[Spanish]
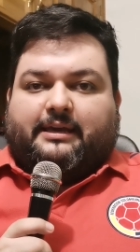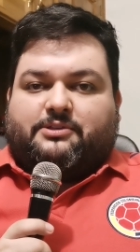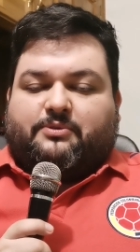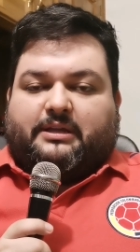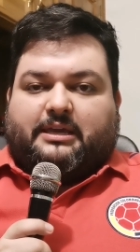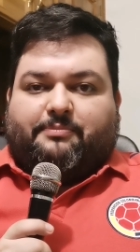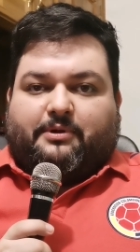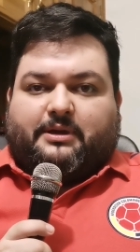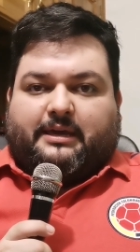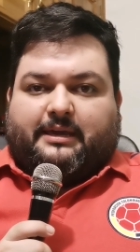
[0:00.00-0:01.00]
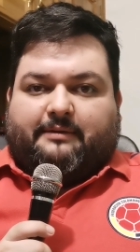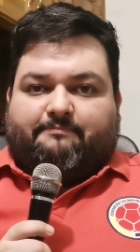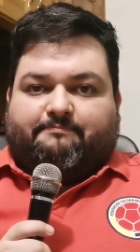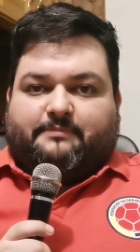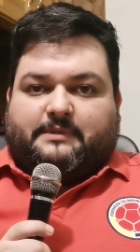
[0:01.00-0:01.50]
es un equipo
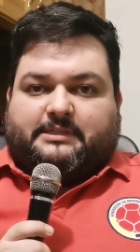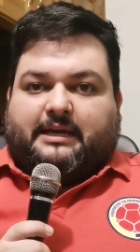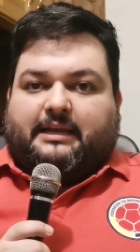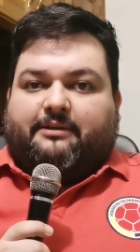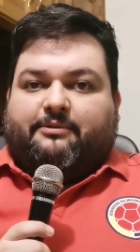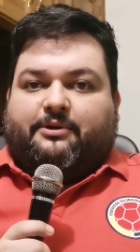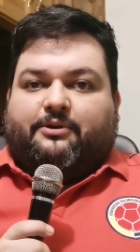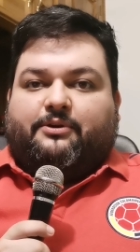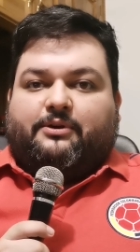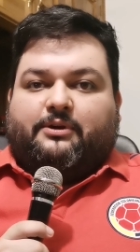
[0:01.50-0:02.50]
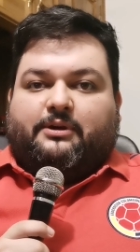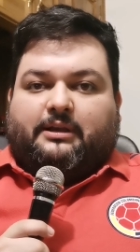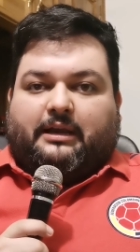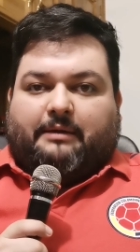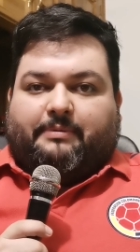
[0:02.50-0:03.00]
que ya libró
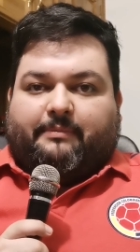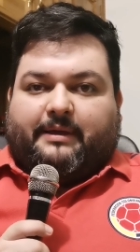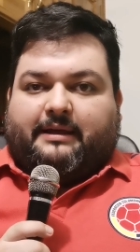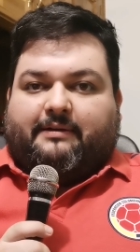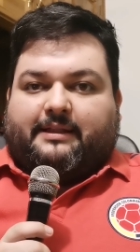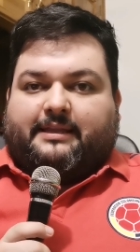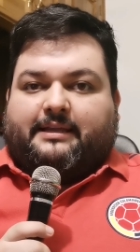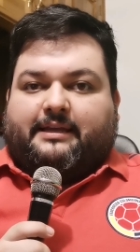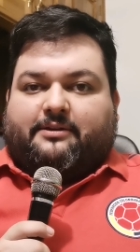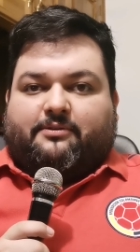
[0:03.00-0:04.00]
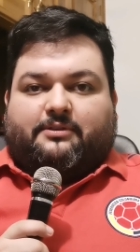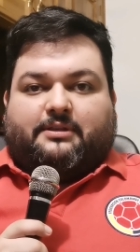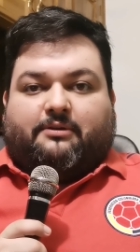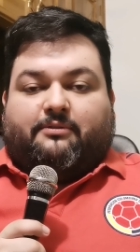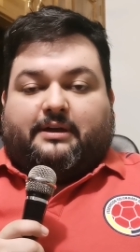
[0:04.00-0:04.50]
la primera batalla
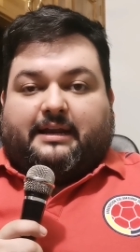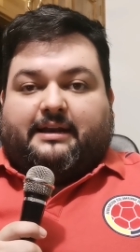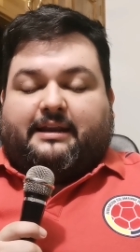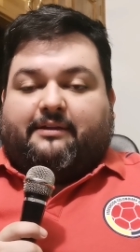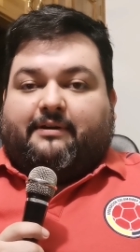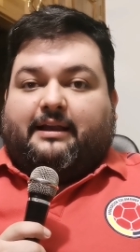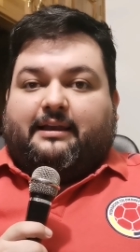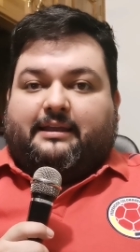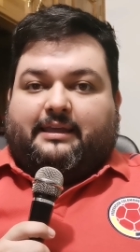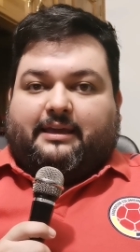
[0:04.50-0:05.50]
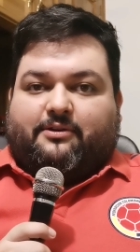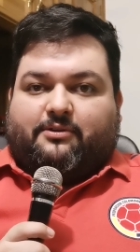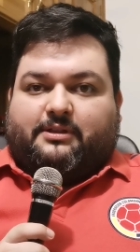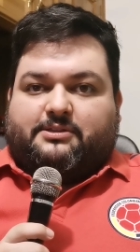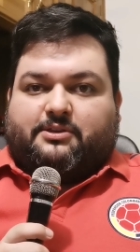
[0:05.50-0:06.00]
contra un gran rival y en
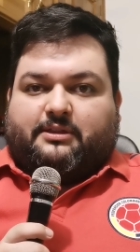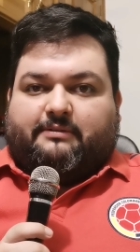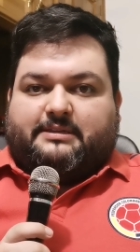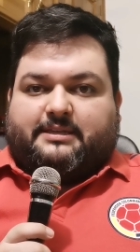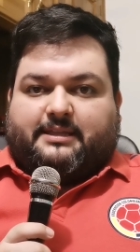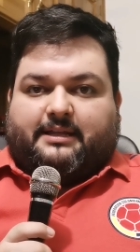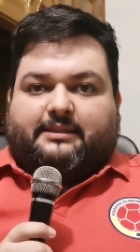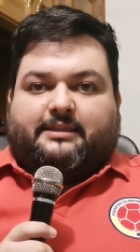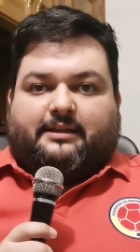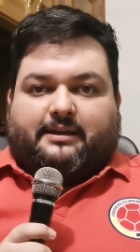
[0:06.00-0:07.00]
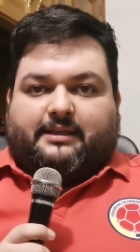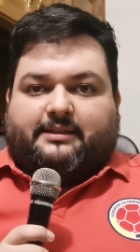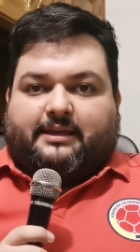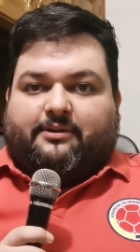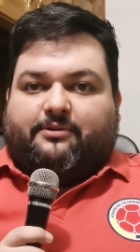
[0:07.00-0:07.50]
condición de visitante,
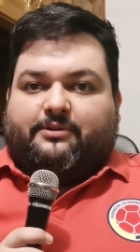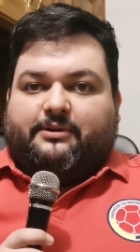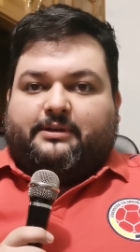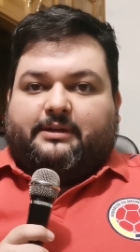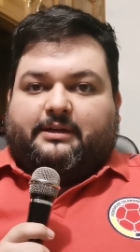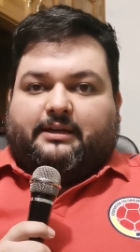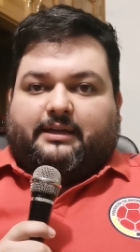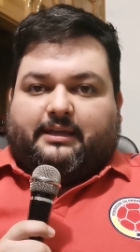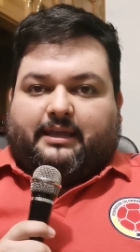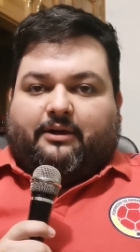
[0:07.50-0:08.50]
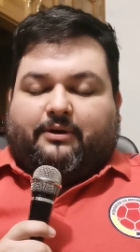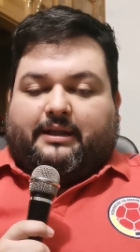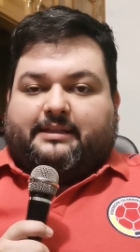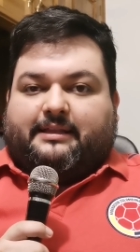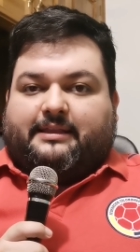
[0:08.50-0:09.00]
reitero, y
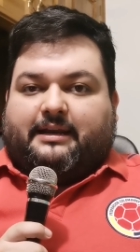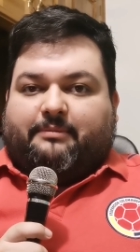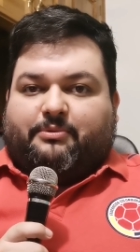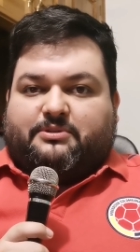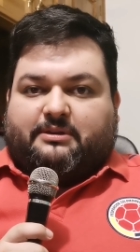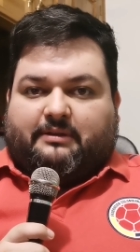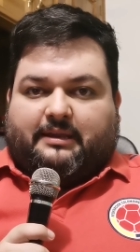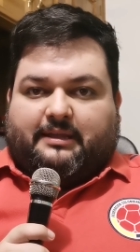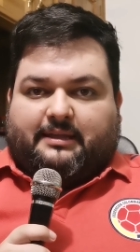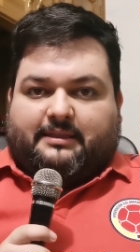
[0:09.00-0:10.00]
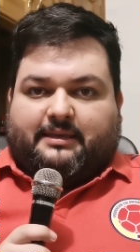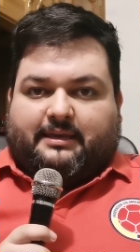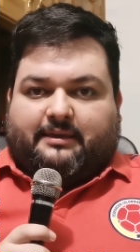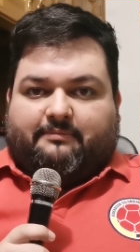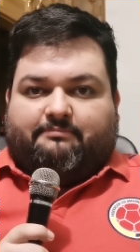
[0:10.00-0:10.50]
ahora tendrá la posibilidad
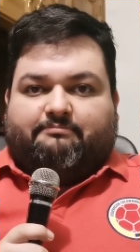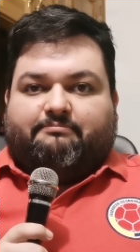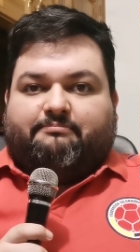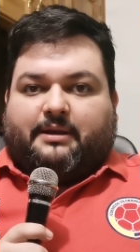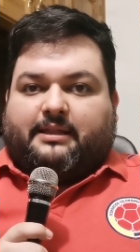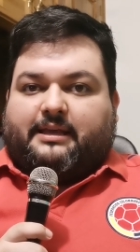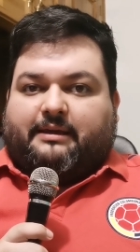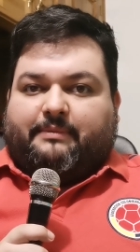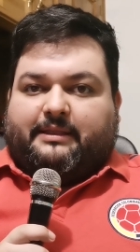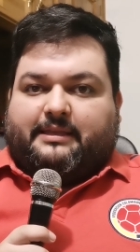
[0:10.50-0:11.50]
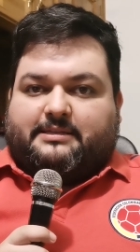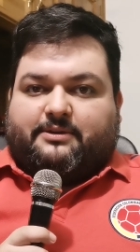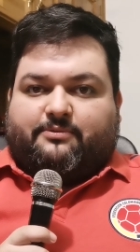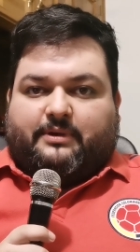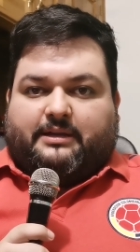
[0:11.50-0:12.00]
de prácticamente
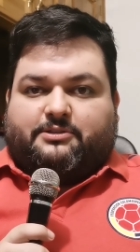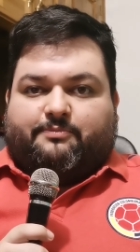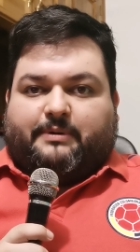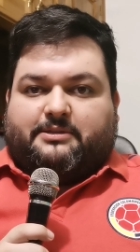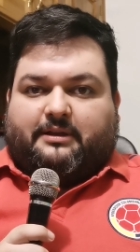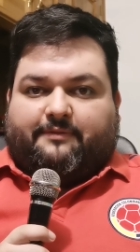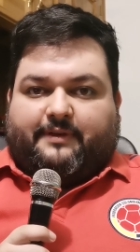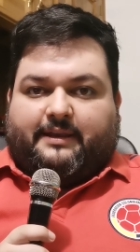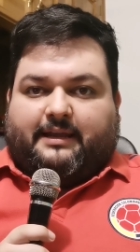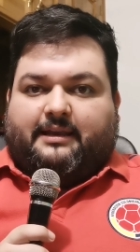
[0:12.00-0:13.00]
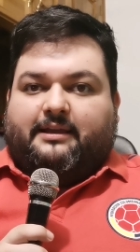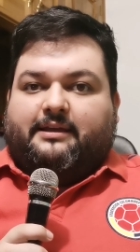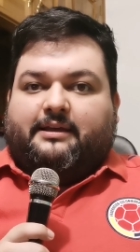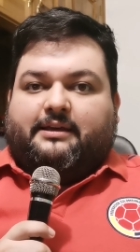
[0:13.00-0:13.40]
asegurar su paso a la final